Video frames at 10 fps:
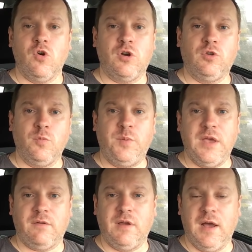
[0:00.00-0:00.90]
то кто
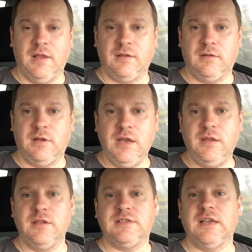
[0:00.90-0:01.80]
первый
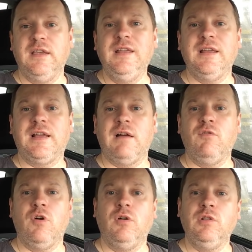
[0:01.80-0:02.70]
откликнется или
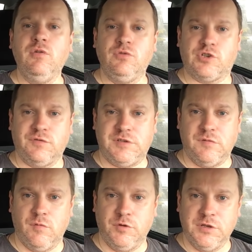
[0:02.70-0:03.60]
кого лучше
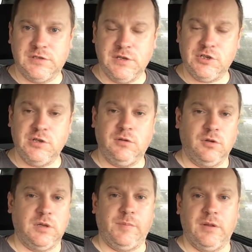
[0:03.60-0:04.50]
всего будет слышно,
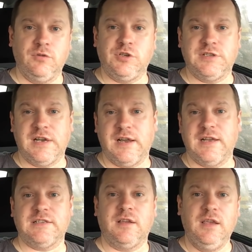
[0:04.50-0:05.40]
тот и получит
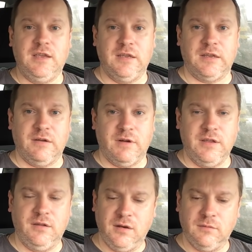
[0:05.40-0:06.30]
заказ. И хитрые
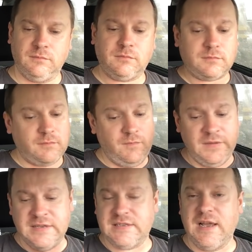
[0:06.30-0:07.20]
водители
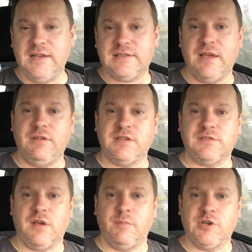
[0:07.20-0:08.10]
стали ставить
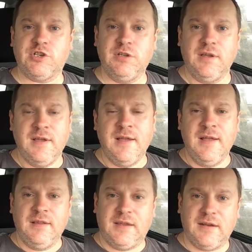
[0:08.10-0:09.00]
на свои машины
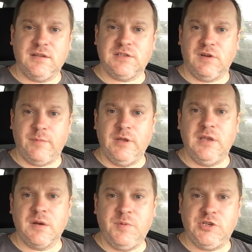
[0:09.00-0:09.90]
так называемые
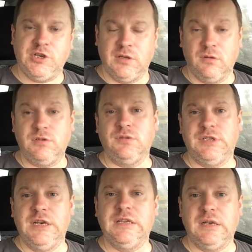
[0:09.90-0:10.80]
кирпичи, то есть
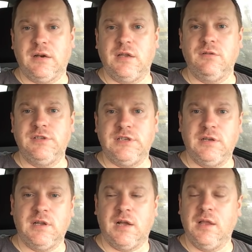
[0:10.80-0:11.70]
усилители
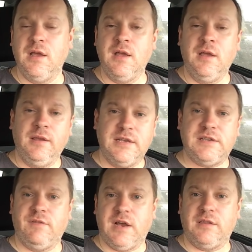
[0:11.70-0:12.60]
радиосигнала.
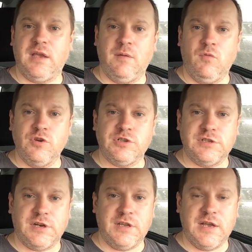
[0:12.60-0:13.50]
Если выходная
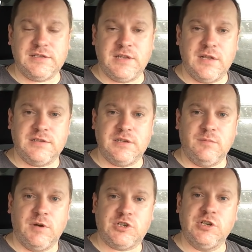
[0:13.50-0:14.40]
мощность
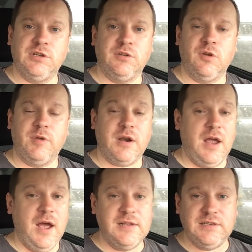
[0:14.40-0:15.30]
радиостанции машины номер
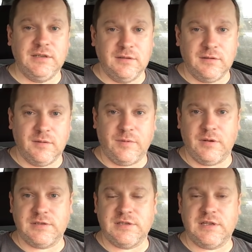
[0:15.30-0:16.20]
1,
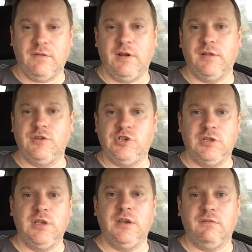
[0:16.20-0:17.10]
например, составляла
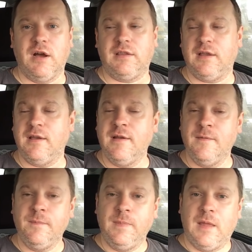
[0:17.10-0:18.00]
4 ватта,
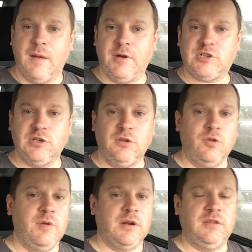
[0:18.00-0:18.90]
а машина
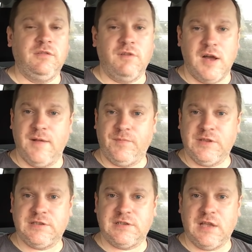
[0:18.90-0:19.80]
номер
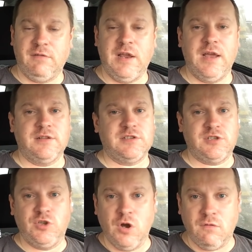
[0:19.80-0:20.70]
2 составляет
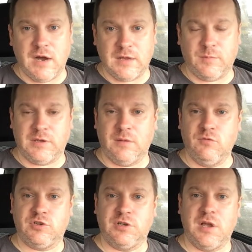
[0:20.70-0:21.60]
100 ватт,
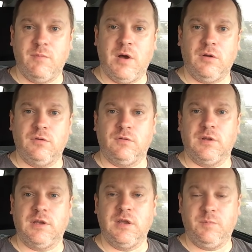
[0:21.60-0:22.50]
потому что она
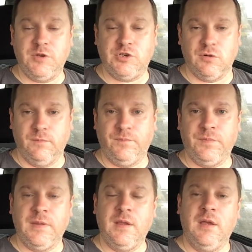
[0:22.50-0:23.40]
оборудована кирпичом,
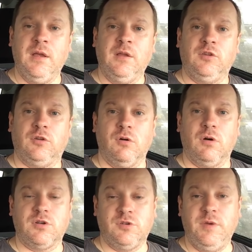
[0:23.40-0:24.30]

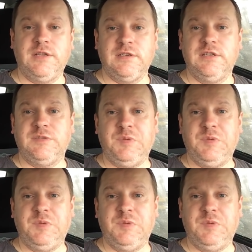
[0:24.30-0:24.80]
то, разумеется,